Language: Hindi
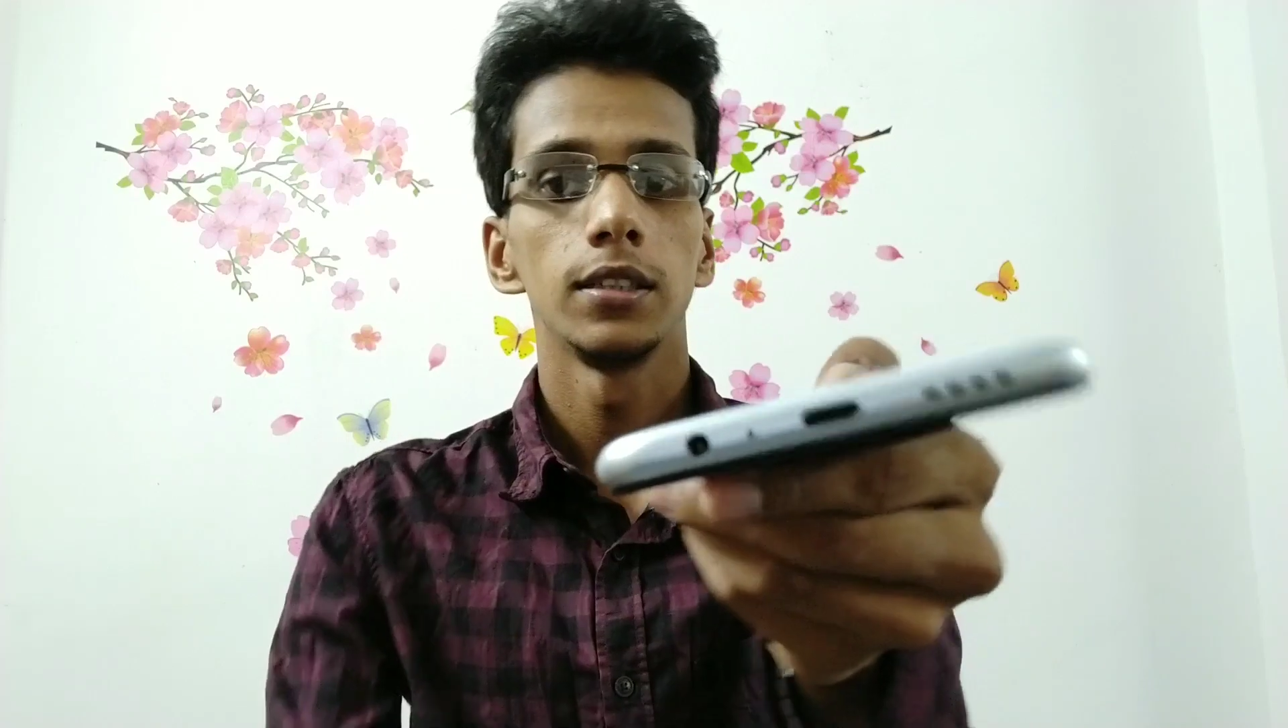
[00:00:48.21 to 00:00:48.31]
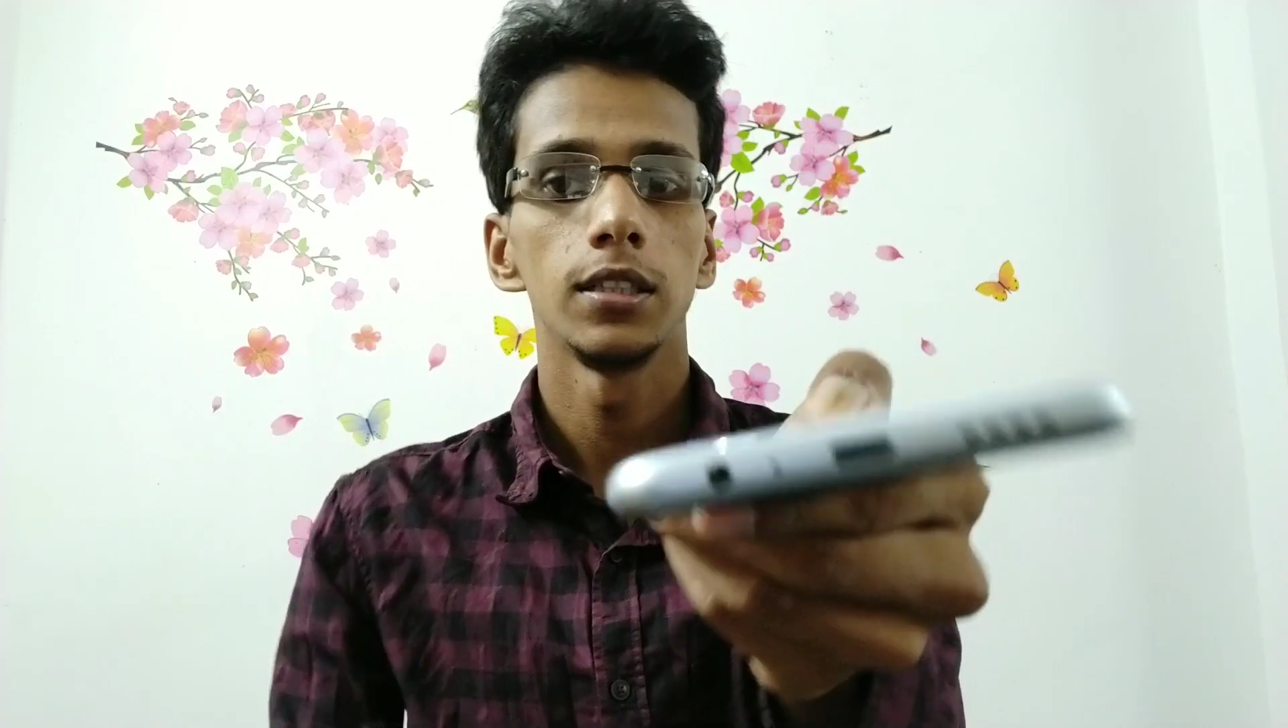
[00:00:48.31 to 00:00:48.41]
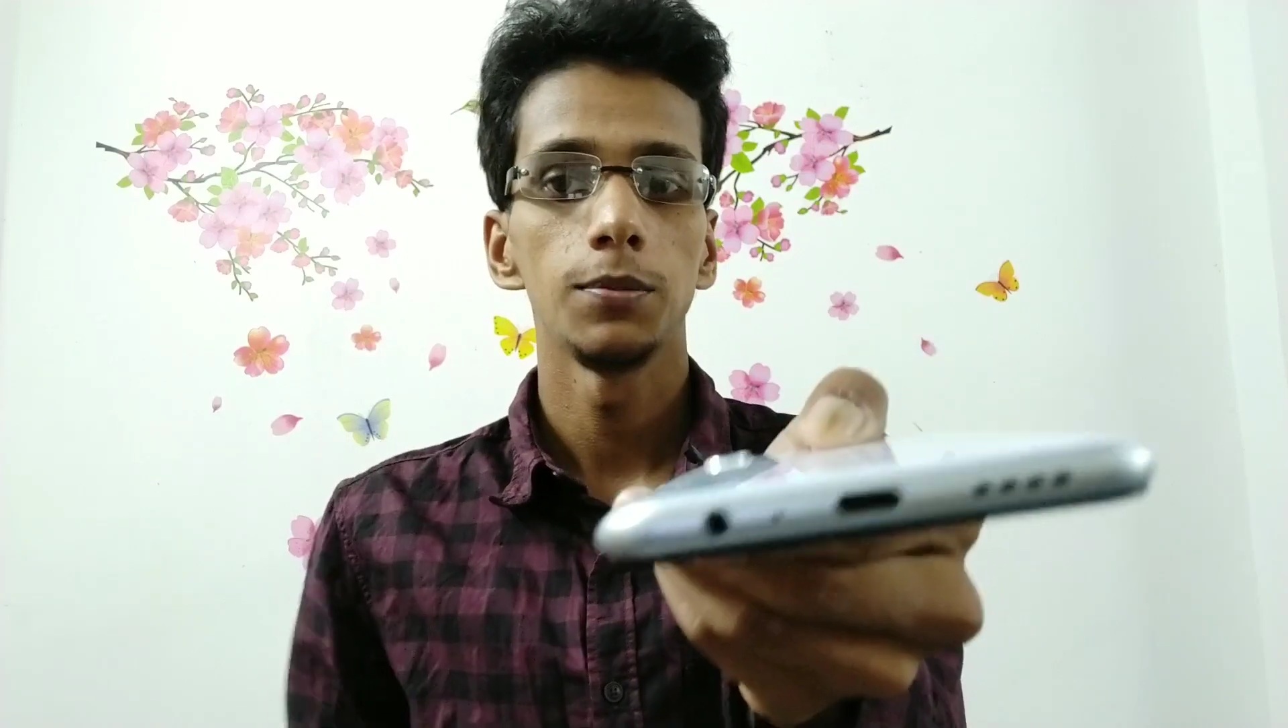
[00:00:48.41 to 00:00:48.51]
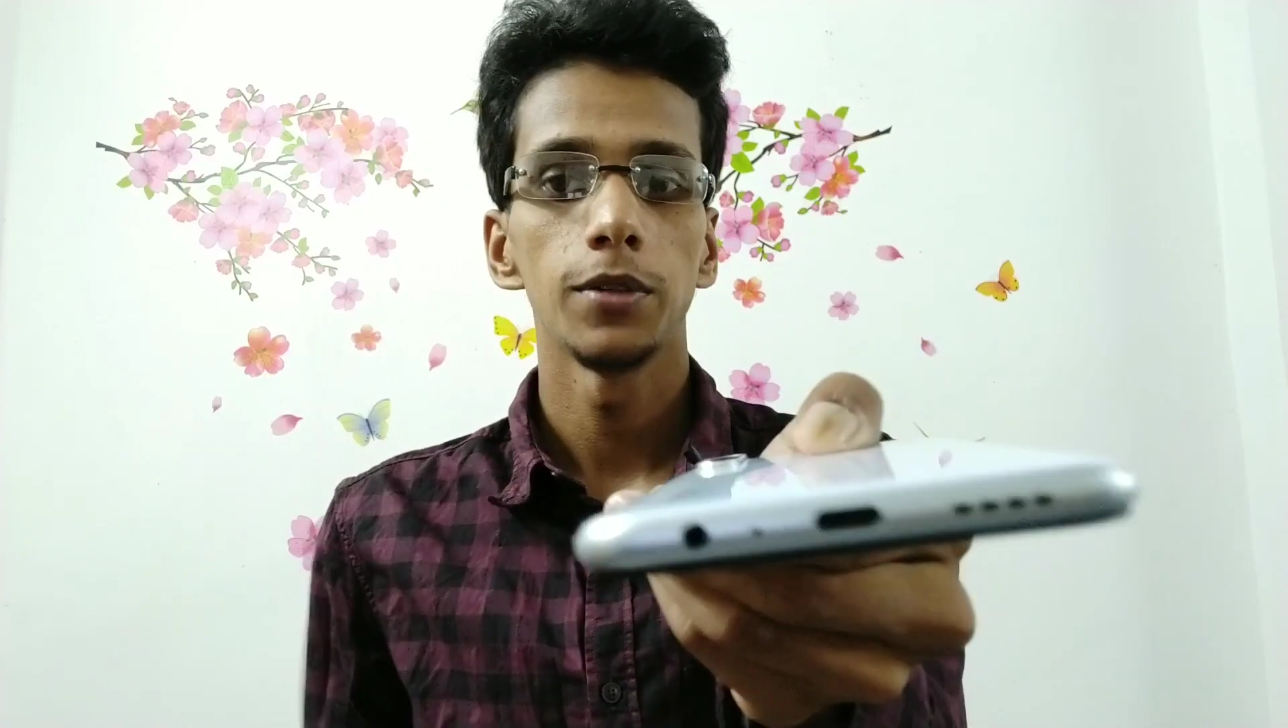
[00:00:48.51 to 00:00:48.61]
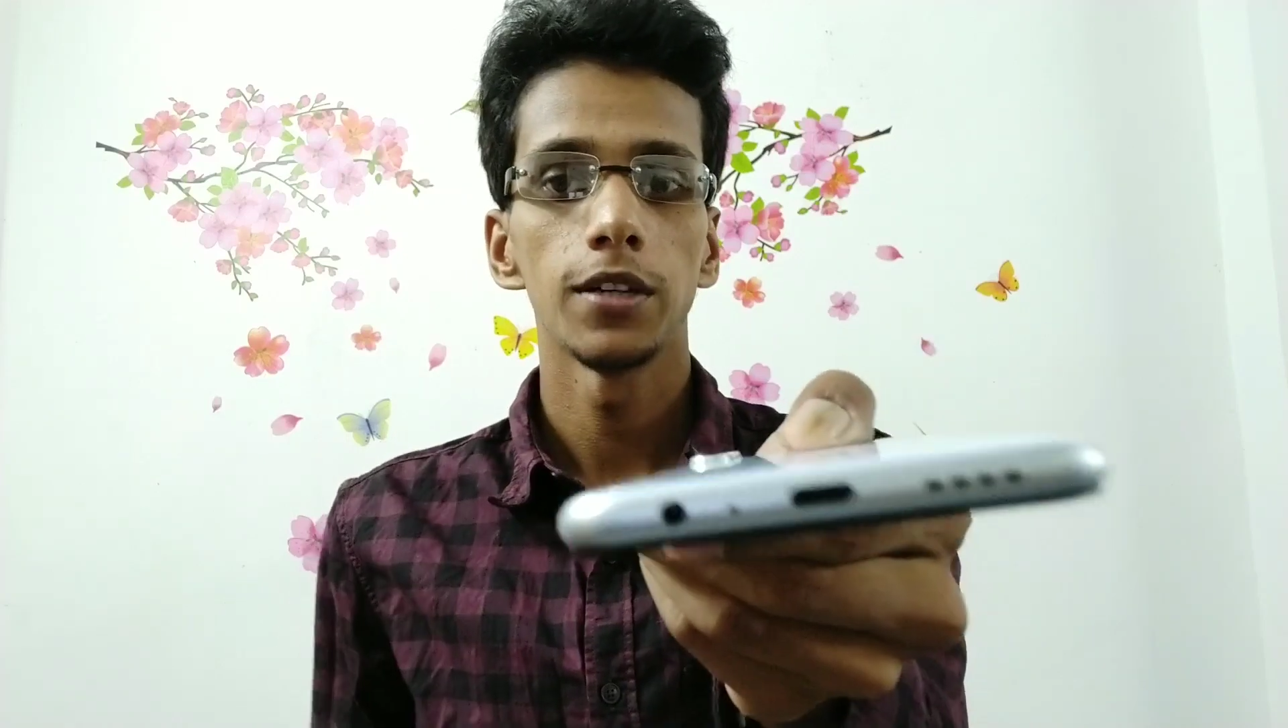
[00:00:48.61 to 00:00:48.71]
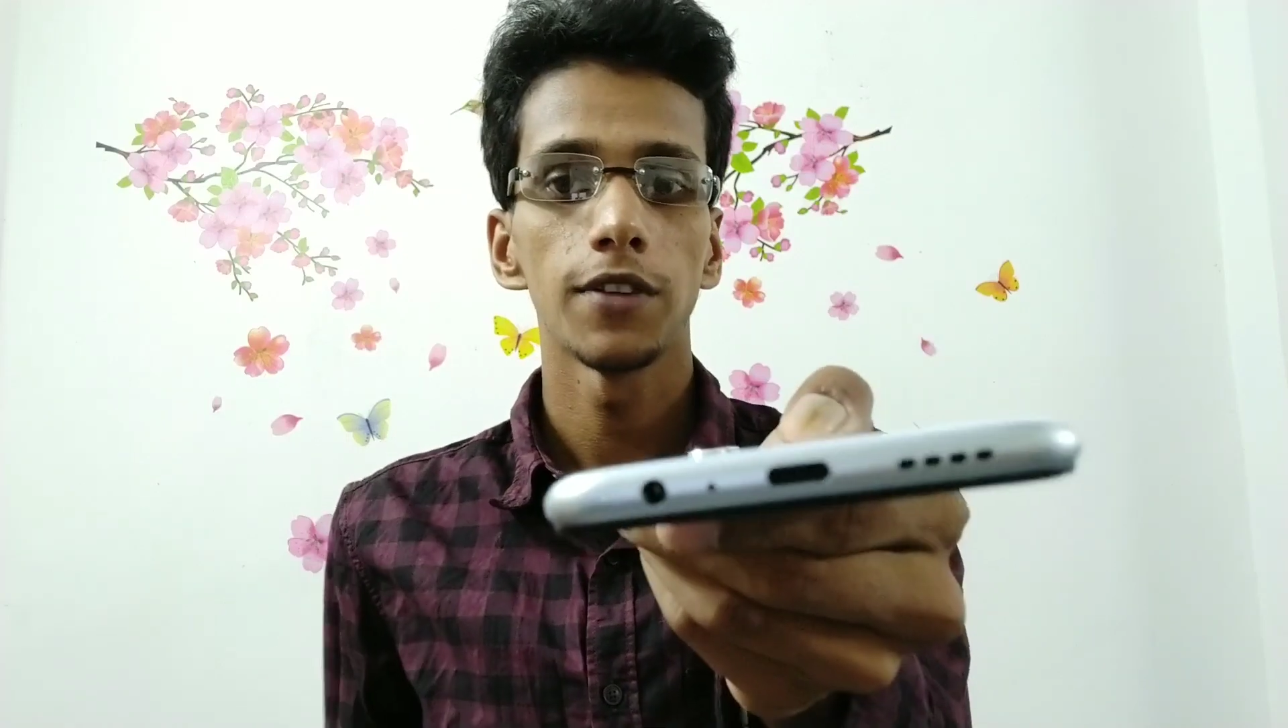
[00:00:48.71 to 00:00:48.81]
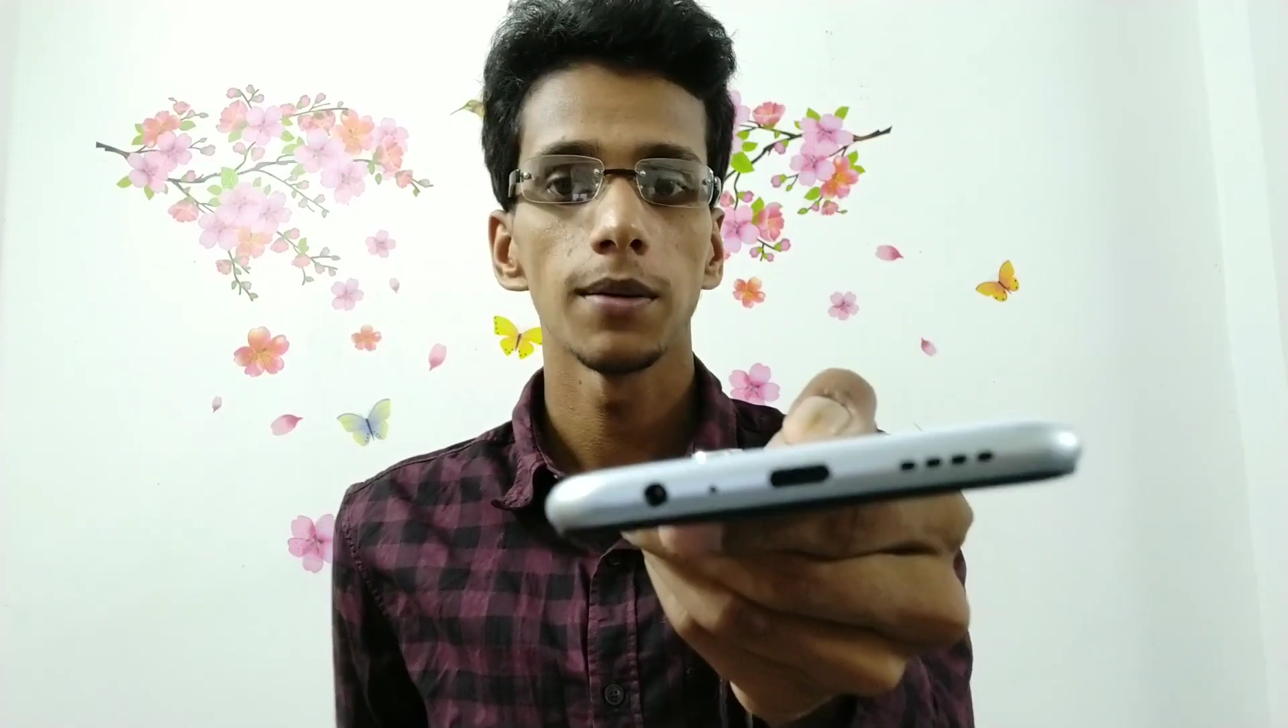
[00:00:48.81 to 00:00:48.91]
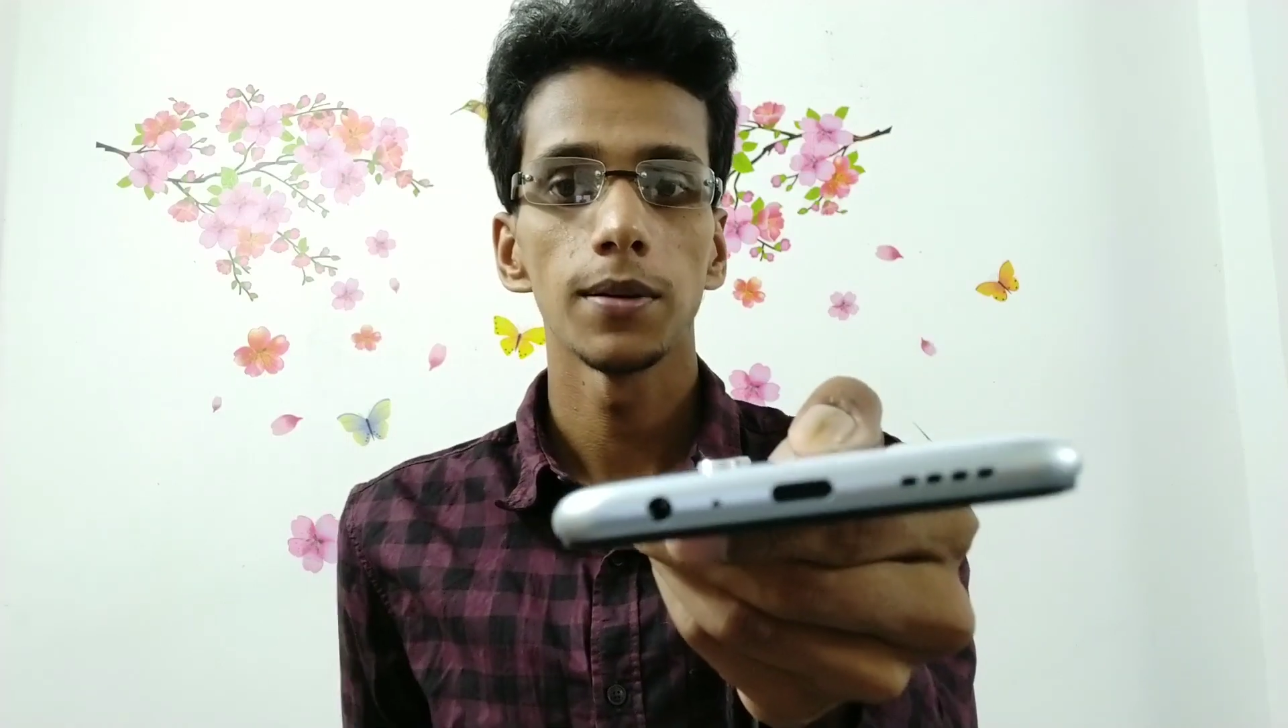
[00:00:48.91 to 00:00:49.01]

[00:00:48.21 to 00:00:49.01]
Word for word: थ्री पॉइंट फाइव